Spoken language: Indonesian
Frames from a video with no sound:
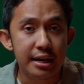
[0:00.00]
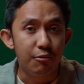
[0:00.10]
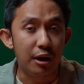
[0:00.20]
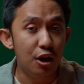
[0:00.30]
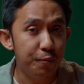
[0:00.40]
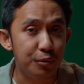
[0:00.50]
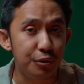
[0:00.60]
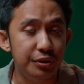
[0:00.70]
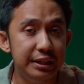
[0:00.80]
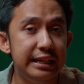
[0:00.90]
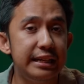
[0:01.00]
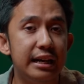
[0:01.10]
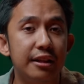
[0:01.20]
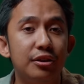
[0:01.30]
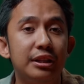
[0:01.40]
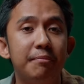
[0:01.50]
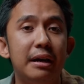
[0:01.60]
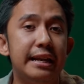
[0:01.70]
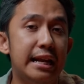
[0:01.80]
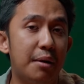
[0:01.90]
Walaupun di indikator
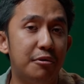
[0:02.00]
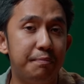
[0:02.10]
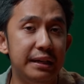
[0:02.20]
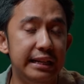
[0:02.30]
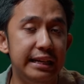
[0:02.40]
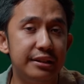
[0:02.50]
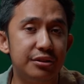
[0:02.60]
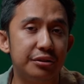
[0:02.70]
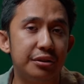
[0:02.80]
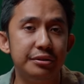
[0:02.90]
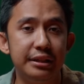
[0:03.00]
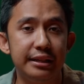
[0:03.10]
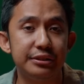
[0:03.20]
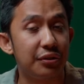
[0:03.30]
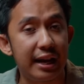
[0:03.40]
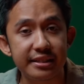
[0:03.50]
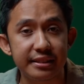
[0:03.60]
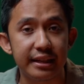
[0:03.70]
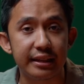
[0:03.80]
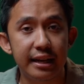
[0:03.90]
tambahannya kamu pilih, contohnya
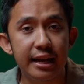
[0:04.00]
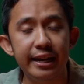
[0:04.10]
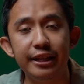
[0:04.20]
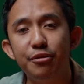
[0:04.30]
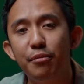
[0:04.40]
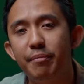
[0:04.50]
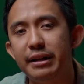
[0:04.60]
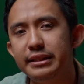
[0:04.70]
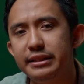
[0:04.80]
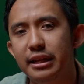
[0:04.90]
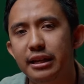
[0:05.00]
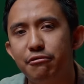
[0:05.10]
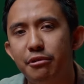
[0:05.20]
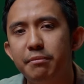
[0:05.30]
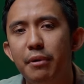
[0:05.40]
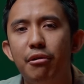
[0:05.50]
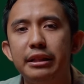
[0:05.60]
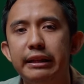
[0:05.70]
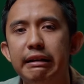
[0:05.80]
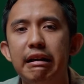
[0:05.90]
stochastic, itu belum ada sinyal yang kuat
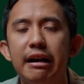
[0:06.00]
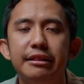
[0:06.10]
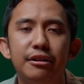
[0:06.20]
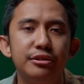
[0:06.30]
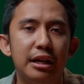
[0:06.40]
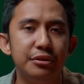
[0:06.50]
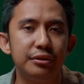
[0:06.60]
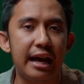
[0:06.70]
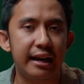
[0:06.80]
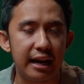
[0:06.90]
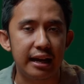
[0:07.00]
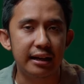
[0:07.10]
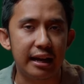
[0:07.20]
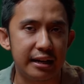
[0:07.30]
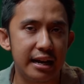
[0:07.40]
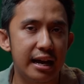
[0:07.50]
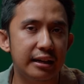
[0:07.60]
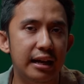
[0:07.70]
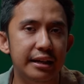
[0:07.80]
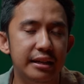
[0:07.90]
bahwa tren akan terus lanjut arah karena
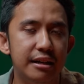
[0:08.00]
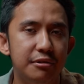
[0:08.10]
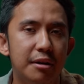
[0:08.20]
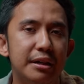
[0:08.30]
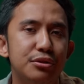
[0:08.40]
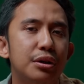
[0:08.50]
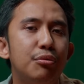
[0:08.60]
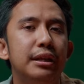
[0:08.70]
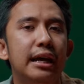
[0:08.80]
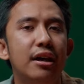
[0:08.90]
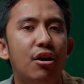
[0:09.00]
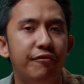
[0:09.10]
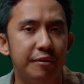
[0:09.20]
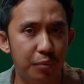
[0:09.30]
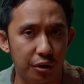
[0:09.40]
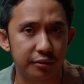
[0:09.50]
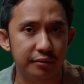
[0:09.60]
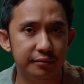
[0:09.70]
harganya udah masuk ke wilayah overbought.